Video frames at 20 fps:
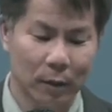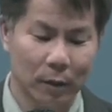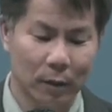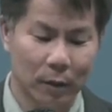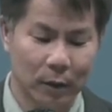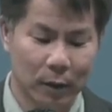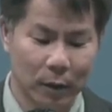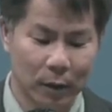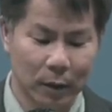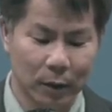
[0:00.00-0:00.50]

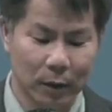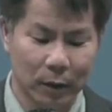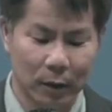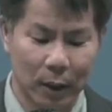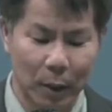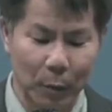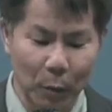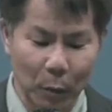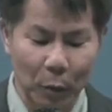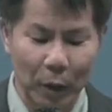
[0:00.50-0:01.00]
그
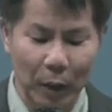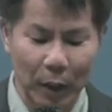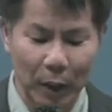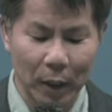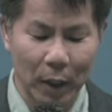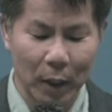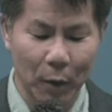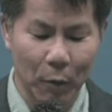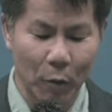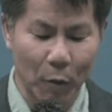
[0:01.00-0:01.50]

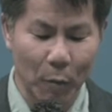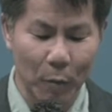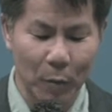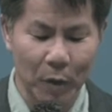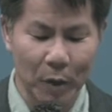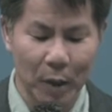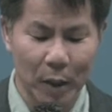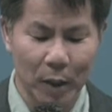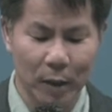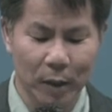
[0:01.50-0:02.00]
디모데에게
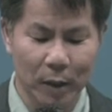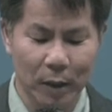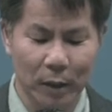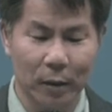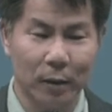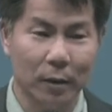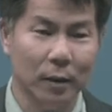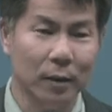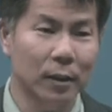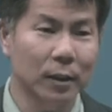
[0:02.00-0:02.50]

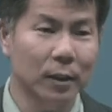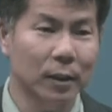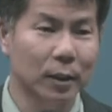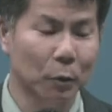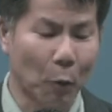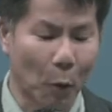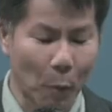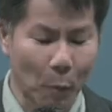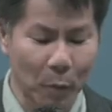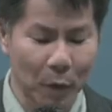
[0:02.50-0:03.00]
권면하는 그
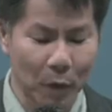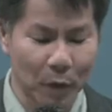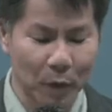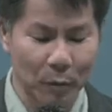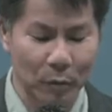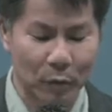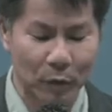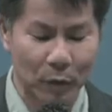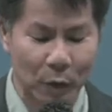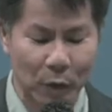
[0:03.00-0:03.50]
권면이
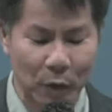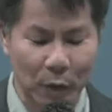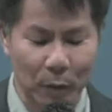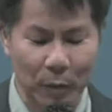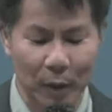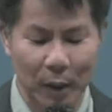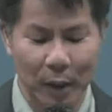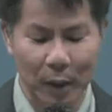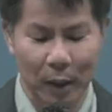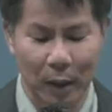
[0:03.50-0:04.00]

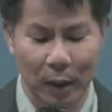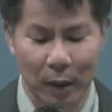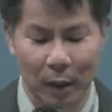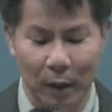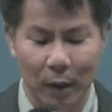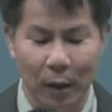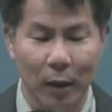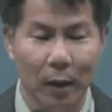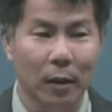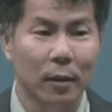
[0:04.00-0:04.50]
무엇입니까?
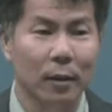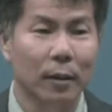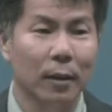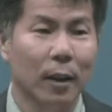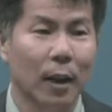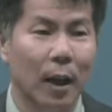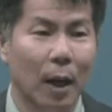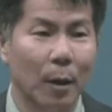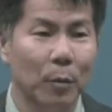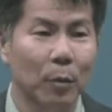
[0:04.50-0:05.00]
그냥
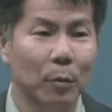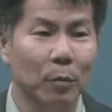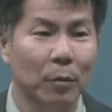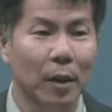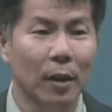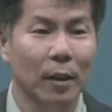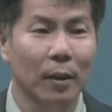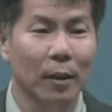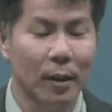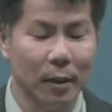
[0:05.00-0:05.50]
가볍게
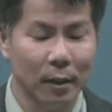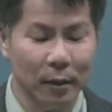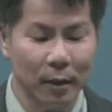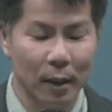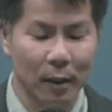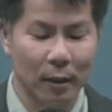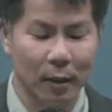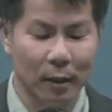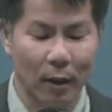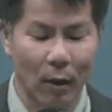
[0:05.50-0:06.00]
얘기하는 게
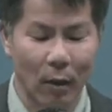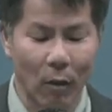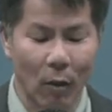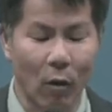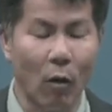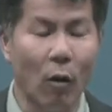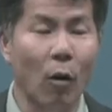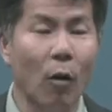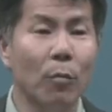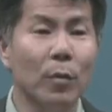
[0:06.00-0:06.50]
아니라
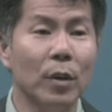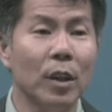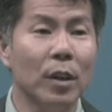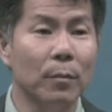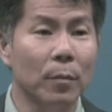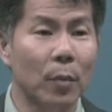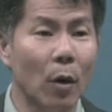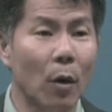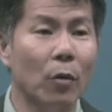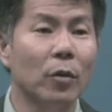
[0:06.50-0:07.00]
엄히
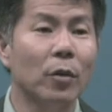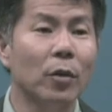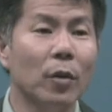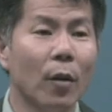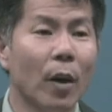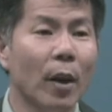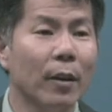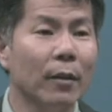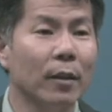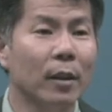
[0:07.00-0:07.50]

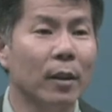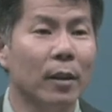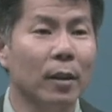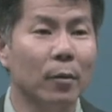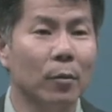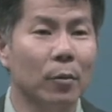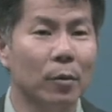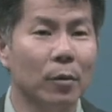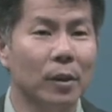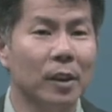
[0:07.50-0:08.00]

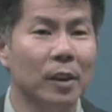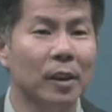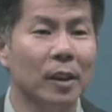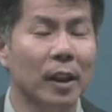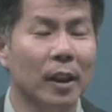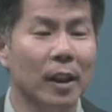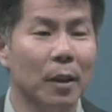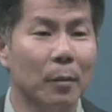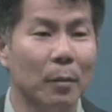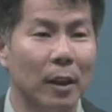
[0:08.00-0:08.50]
명령한다라고
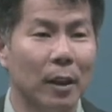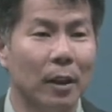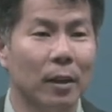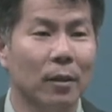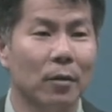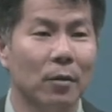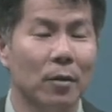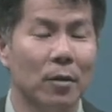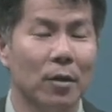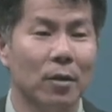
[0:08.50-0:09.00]
그에게
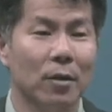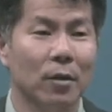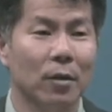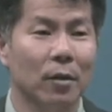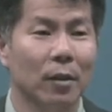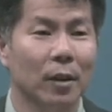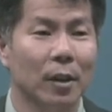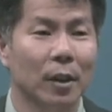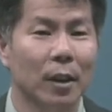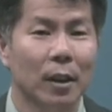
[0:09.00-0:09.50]
말하는 것이죠.
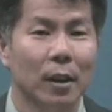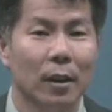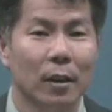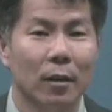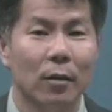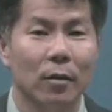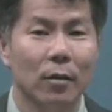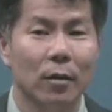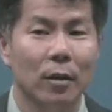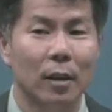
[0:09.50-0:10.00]

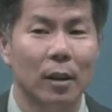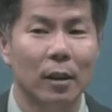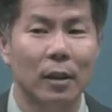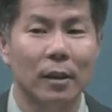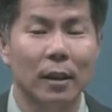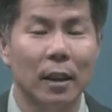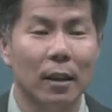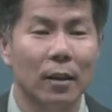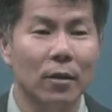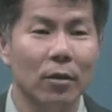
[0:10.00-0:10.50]
이것은
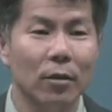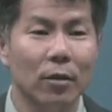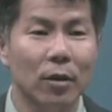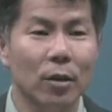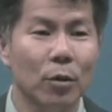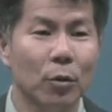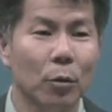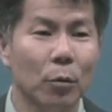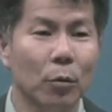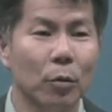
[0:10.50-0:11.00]
일상적인
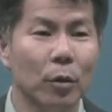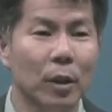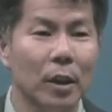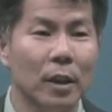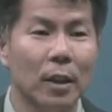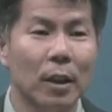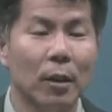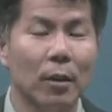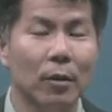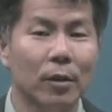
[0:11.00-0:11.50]
조언의
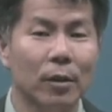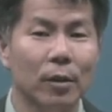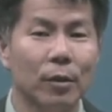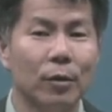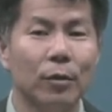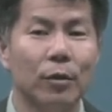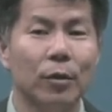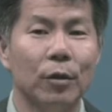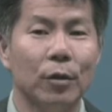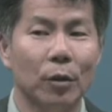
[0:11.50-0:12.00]
차원을
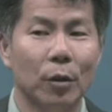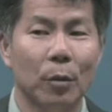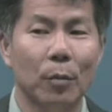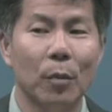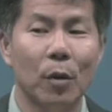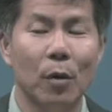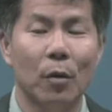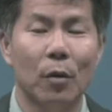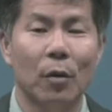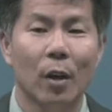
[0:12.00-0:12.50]

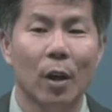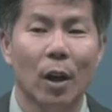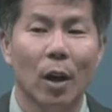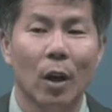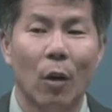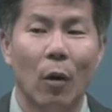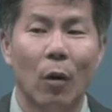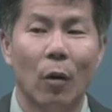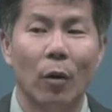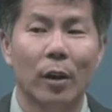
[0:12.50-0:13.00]
뛰어넘어
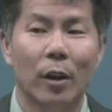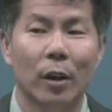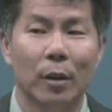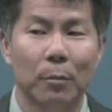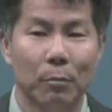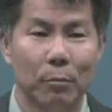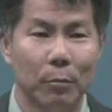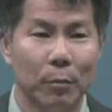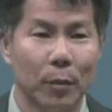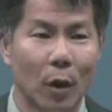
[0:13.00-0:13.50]
거의
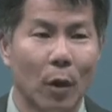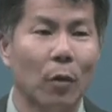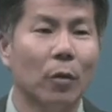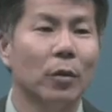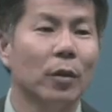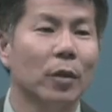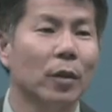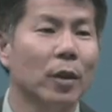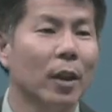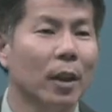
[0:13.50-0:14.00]

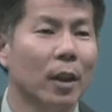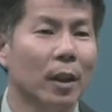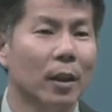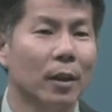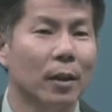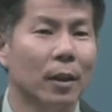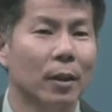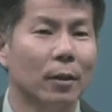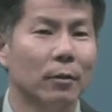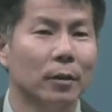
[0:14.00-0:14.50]
명령에
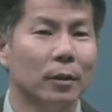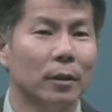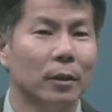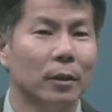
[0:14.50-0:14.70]
가까운